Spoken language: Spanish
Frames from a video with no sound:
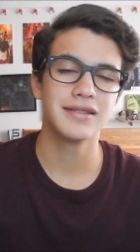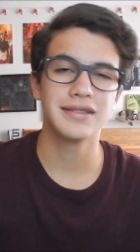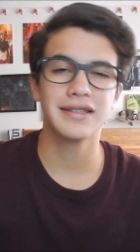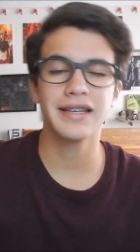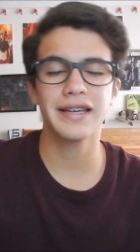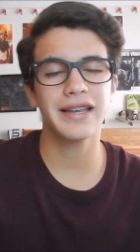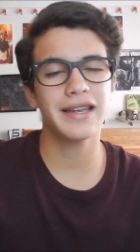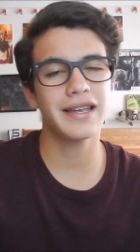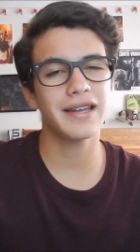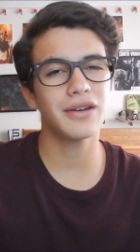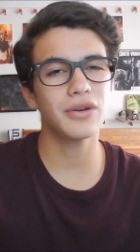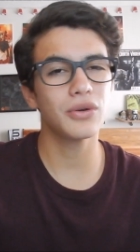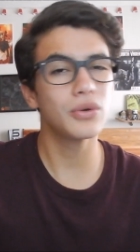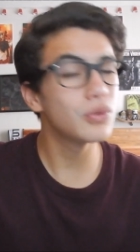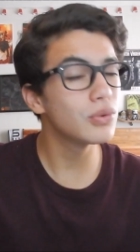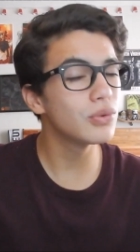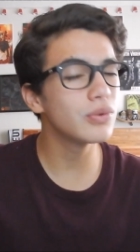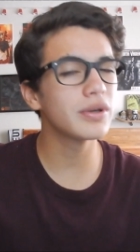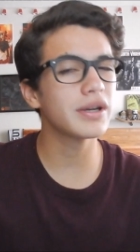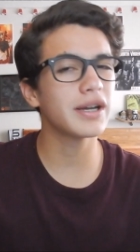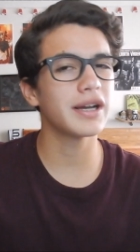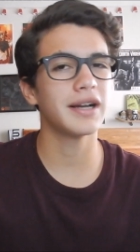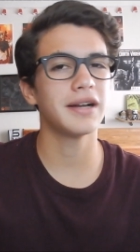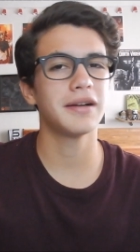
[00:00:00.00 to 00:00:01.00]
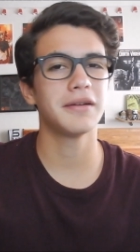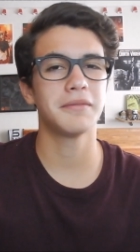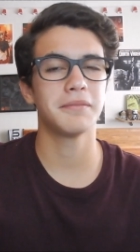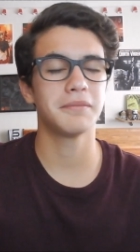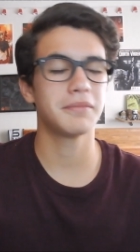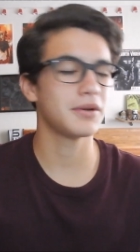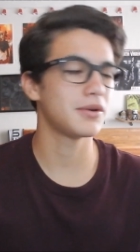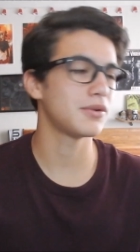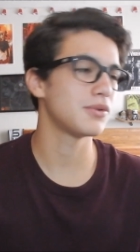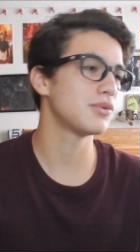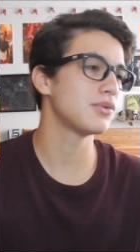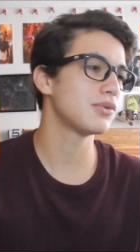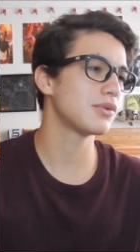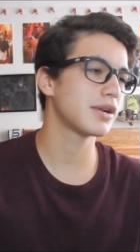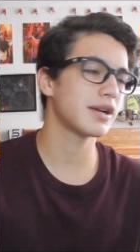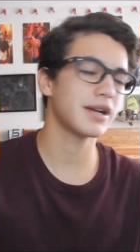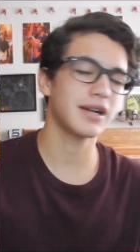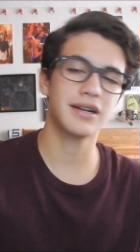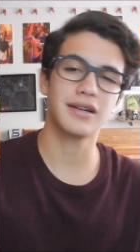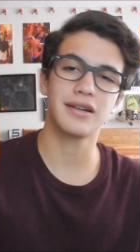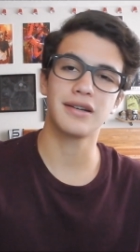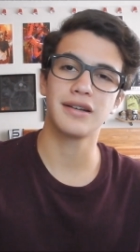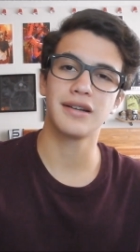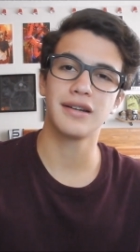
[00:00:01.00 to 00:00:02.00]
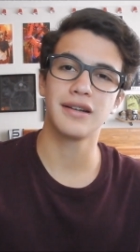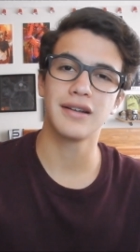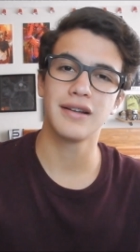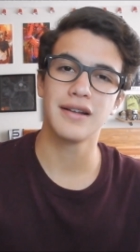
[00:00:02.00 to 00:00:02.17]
sé que nunca, pero nunca